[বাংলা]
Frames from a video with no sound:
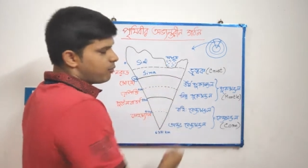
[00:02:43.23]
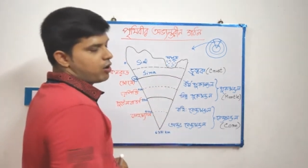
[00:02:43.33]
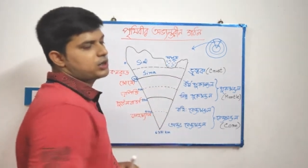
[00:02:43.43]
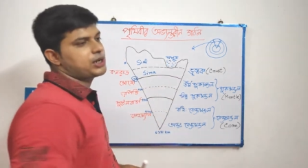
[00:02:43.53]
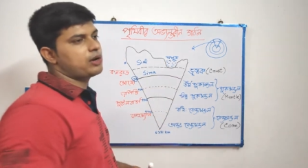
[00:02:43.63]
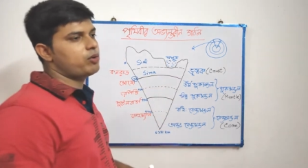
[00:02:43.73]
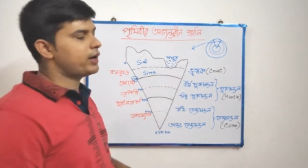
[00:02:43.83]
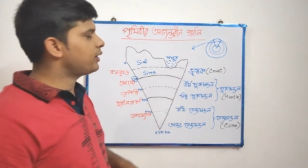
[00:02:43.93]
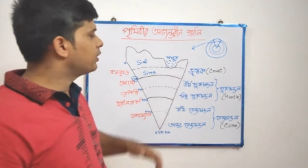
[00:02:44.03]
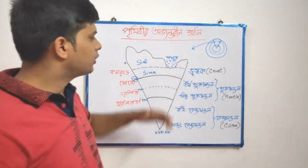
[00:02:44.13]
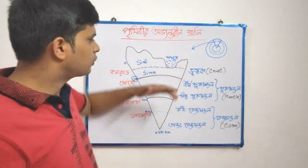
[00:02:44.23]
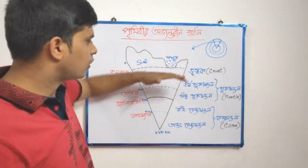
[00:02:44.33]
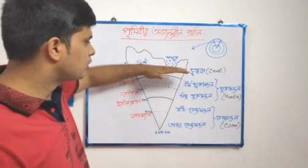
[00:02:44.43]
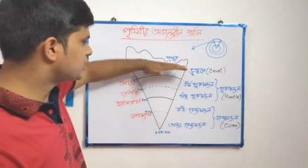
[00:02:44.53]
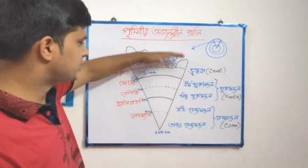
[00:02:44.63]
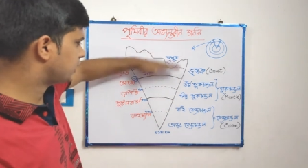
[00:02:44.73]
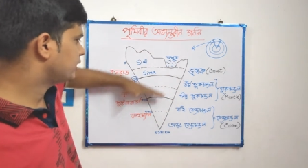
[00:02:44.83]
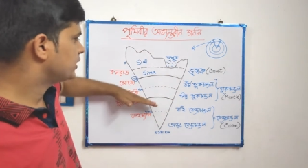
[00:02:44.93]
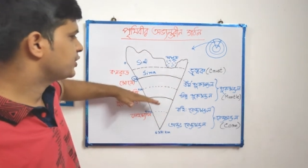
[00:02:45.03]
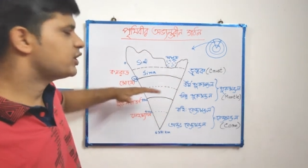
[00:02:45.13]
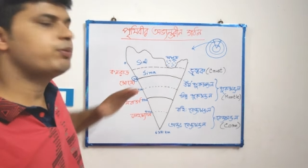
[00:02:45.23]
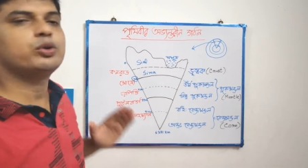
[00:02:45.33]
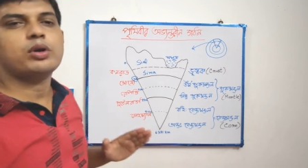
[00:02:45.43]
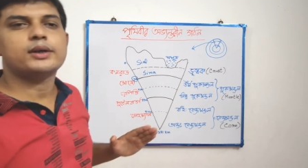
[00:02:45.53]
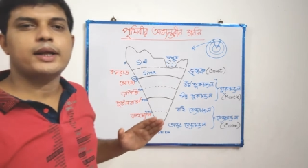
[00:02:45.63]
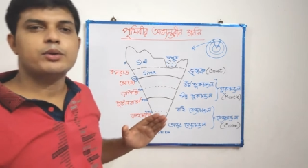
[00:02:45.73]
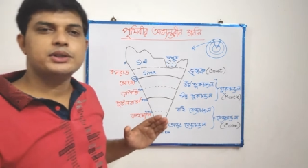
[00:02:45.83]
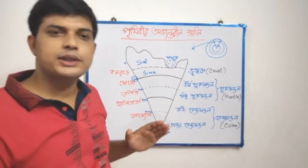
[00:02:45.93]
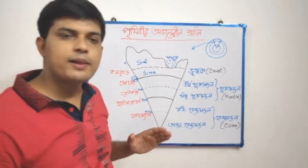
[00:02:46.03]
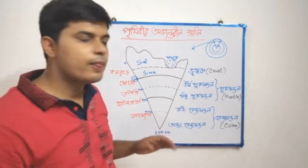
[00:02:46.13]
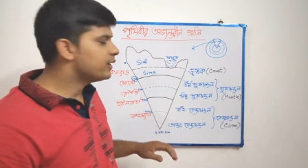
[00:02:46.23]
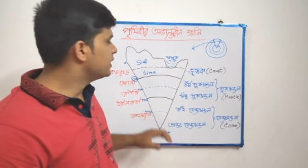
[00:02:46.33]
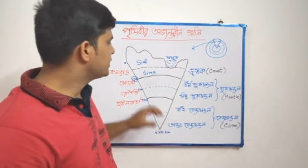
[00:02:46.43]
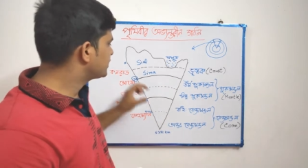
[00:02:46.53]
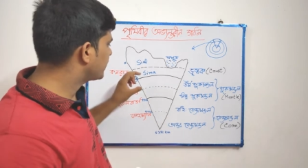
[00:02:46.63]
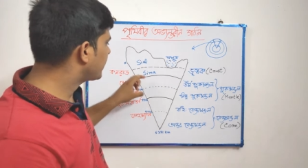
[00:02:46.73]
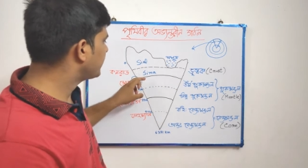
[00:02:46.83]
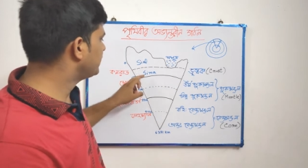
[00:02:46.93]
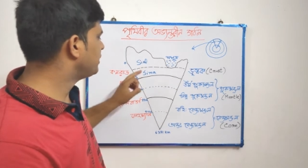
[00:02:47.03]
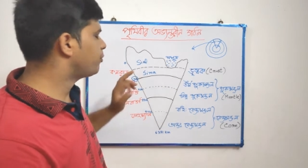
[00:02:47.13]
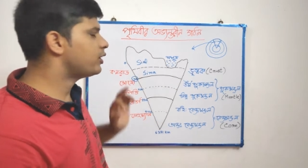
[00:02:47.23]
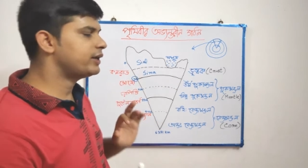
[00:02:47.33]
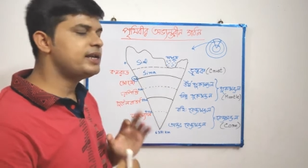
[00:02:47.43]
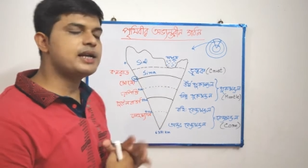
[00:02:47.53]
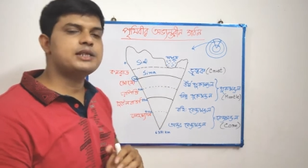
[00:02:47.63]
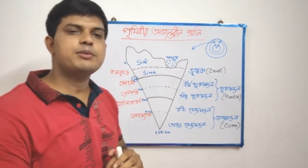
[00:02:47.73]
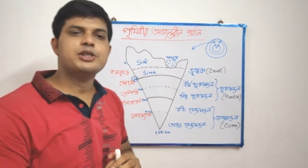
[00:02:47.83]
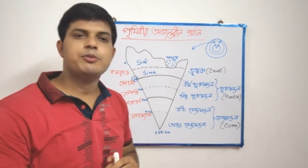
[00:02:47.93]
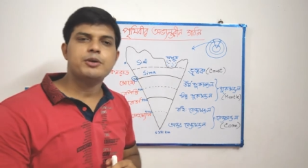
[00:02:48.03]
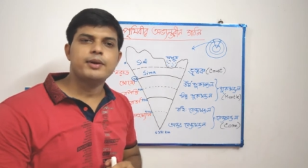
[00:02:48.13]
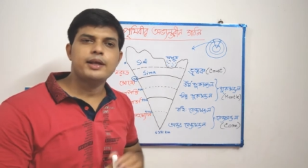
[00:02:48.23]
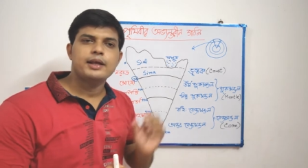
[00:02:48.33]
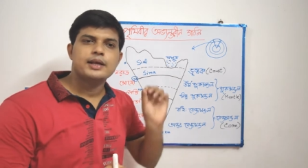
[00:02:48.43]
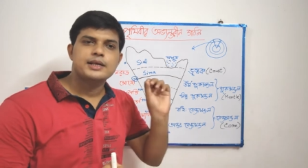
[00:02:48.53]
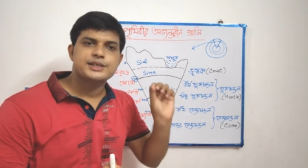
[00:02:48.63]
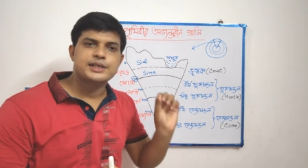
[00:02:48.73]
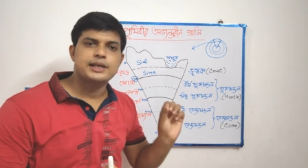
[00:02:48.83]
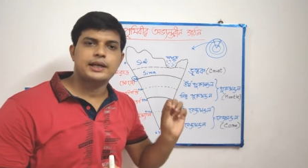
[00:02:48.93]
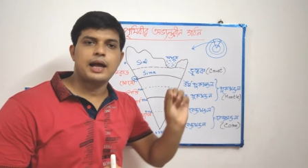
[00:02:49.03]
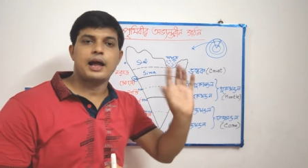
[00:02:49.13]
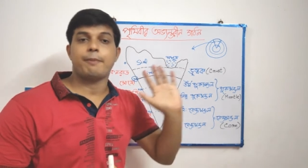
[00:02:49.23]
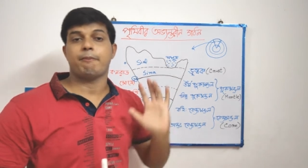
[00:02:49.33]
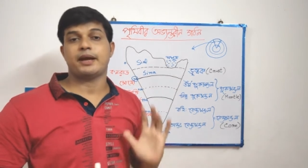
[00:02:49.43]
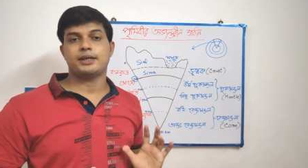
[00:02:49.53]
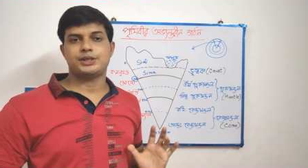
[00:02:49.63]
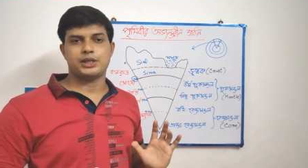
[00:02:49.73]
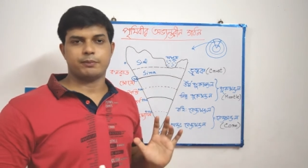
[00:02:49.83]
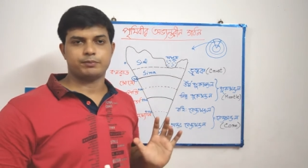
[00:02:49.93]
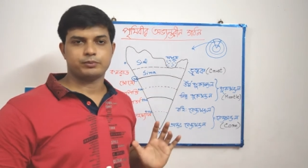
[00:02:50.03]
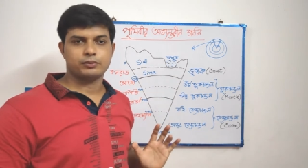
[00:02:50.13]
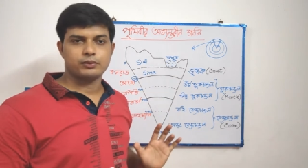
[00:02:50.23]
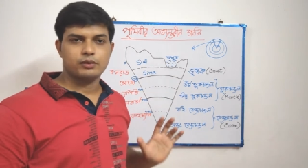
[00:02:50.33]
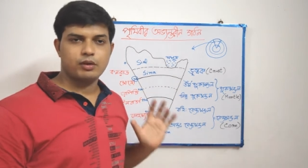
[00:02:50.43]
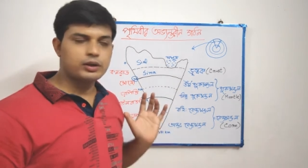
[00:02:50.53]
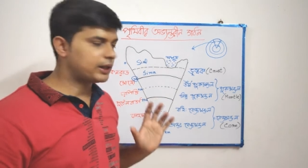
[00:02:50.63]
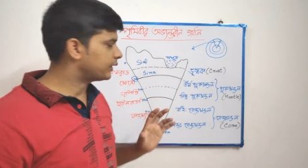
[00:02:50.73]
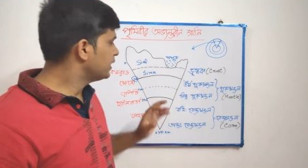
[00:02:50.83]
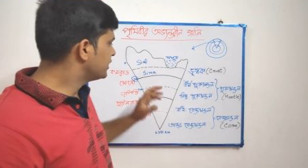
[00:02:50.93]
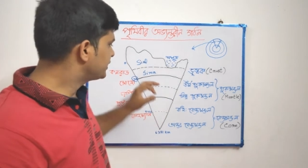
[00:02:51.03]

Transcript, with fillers: বা মহাসাগরের তলদেশে যে ভূতপটা রয়েছে সেখানে কি কি আছে বেশি পরিমাণে সিলিকা আর ম্যাগনেশিয়াম অর্থাৎ